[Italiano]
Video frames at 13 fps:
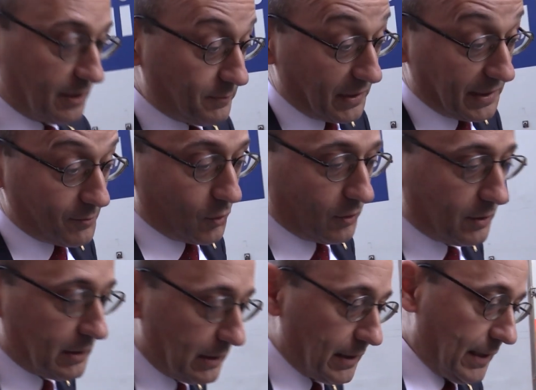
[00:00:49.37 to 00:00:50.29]
Il primo,
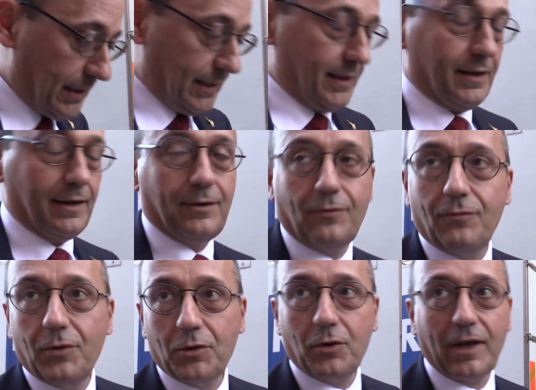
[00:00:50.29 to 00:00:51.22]
non
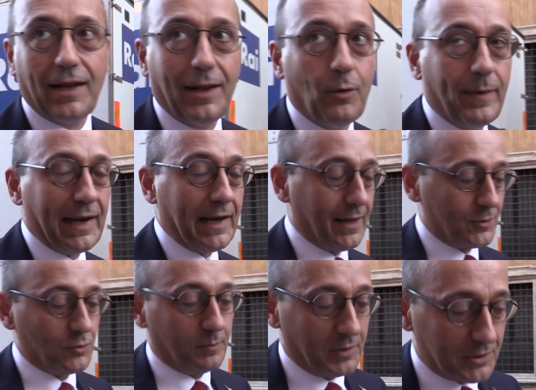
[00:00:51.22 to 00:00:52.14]
voglio che lei lo prenda
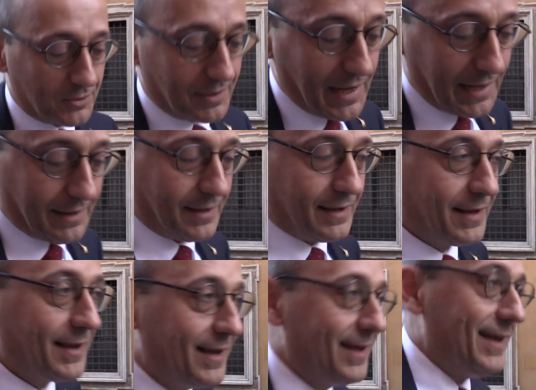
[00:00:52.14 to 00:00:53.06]
sul personale,
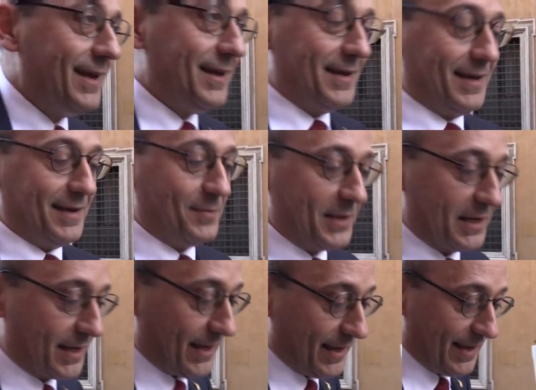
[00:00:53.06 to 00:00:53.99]
eh,
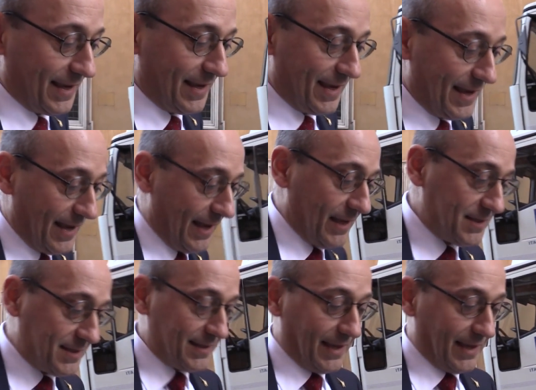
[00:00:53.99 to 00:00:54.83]
perché è,